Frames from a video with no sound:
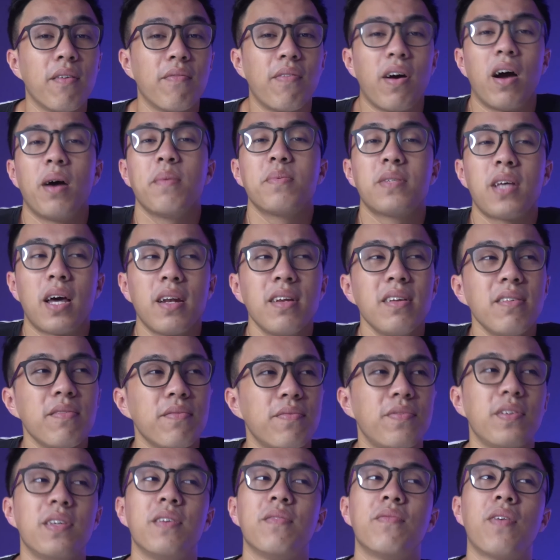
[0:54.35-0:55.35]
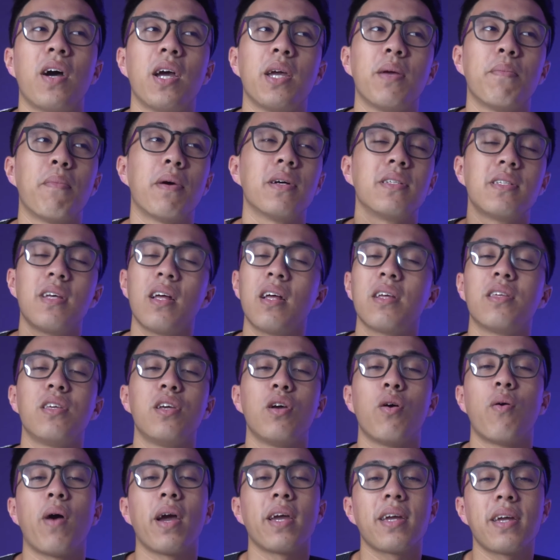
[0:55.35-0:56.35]
và hấp dẫn vì vậy mà rất là
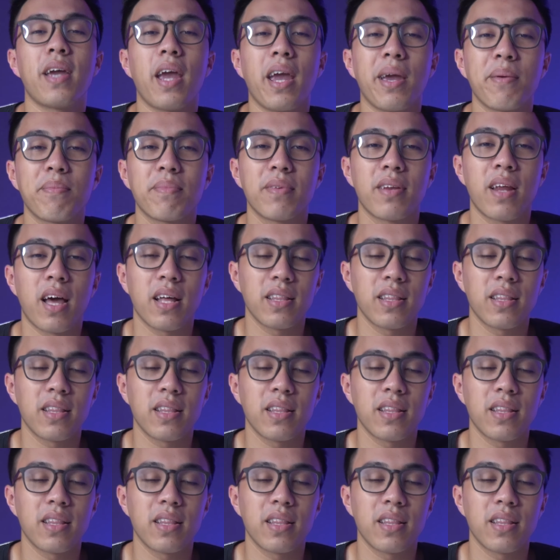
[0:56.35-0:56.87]
nhiều anh em